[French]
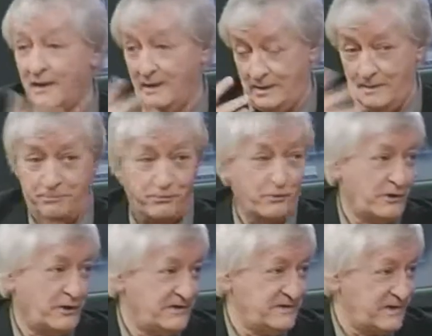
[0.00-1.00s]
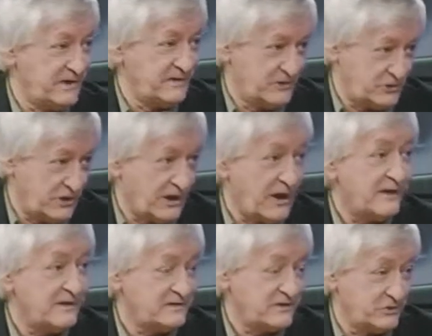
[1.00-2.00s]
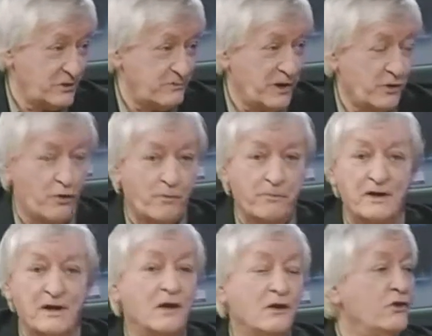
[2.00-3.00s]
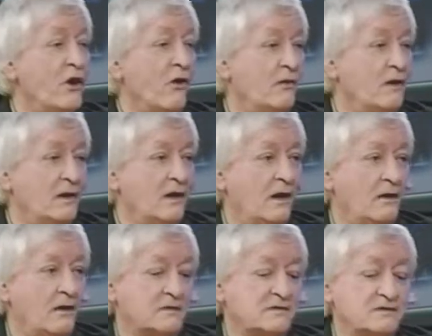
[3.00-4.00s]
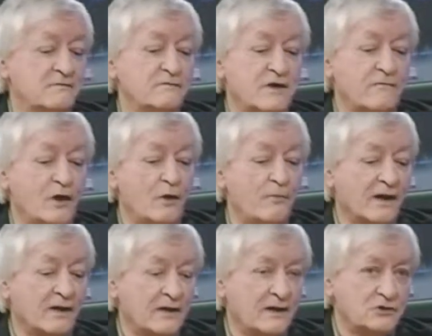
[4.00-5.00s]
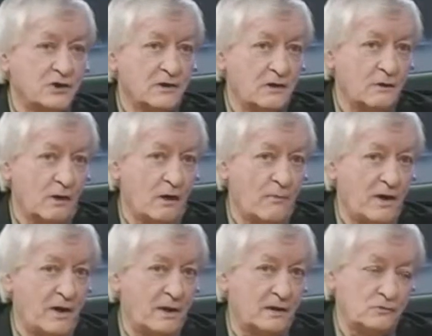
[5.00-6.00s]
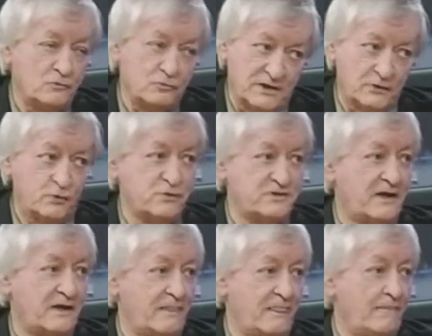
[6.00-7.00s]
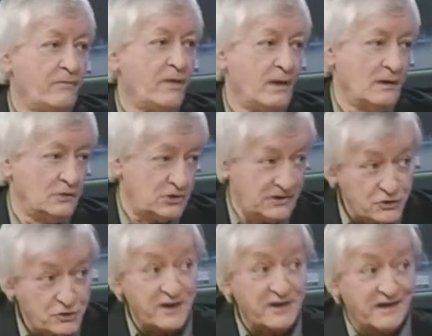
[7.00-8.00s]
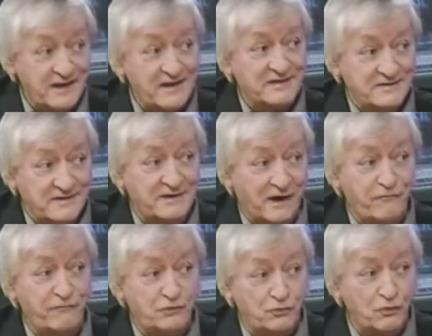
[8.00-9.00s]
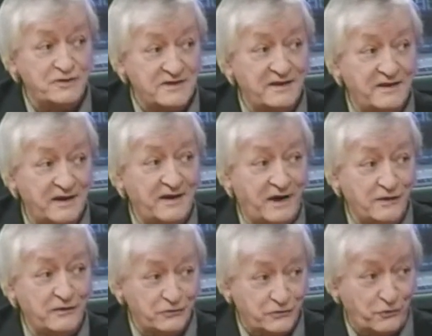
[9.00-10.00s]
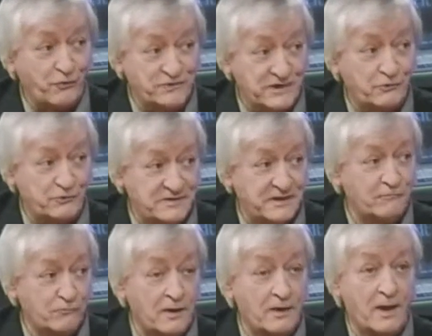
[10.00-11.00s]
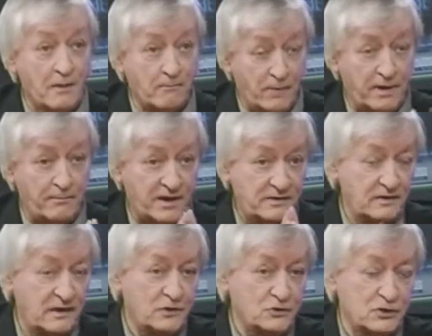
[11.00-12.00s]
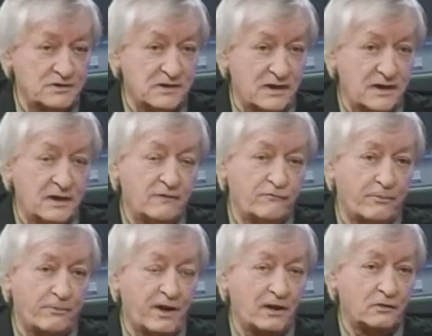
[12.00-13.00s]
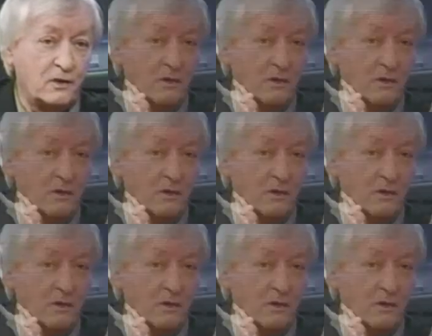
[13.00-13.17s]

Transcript: Et pour Lisette et Gérald, si j'ai bien compris, non. Euh, si vous avez remarqué, j'écris un roman tous les deux ans. Mhm. J'ai déjà écrit. C'est arrivé deux années de consécutives. Oui. Mais maintenant, je dirais qu'il faut prendre